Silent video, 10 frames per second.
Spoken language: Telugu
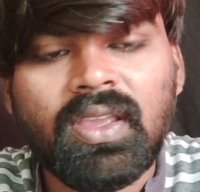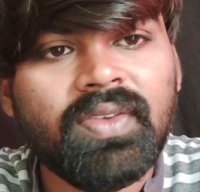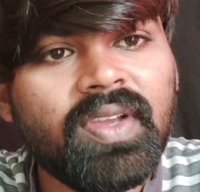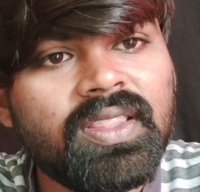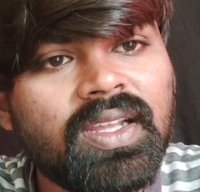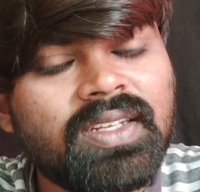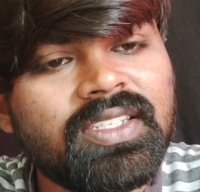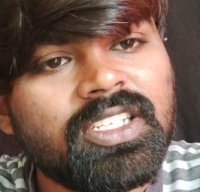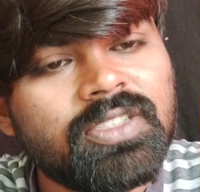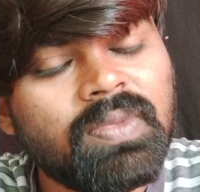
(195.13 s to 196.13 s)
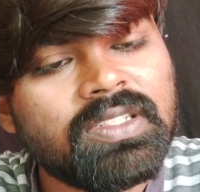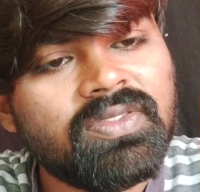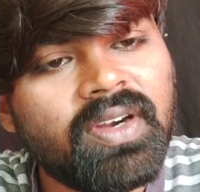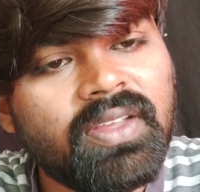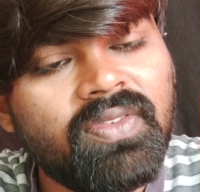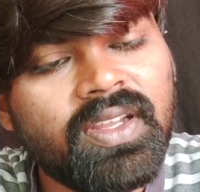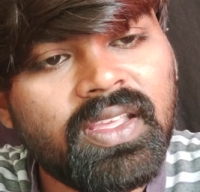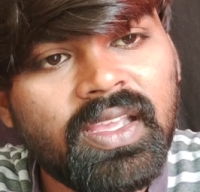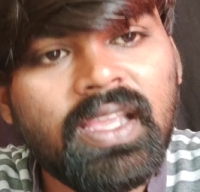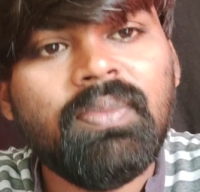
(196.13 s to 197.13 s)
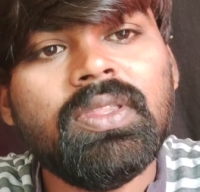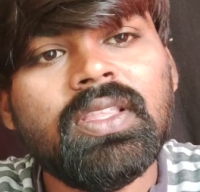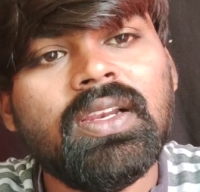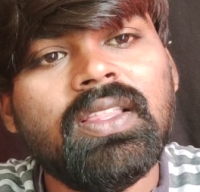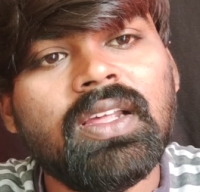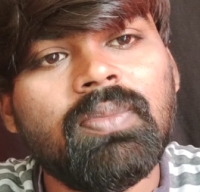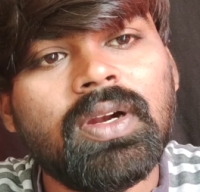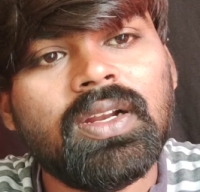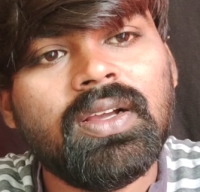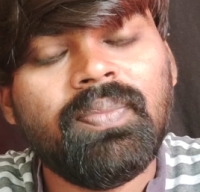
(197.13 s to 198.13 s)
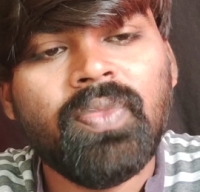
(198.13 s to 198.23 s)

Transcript: ఇవేంటంటే సిక్స్ మంత్స్ వాటికి వీటికి ఏమీ తెలియదు అనమాట